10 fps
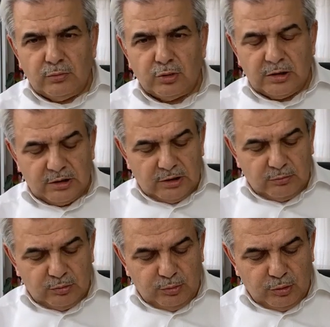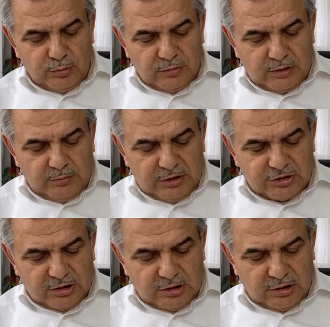Burada bu bölümde
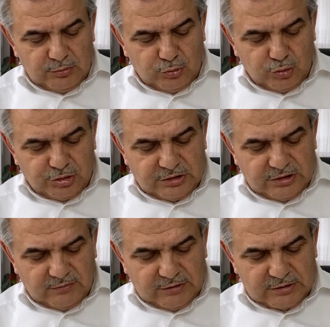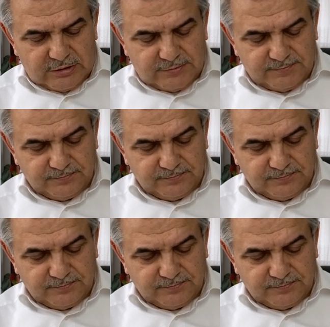beş tane mucize var.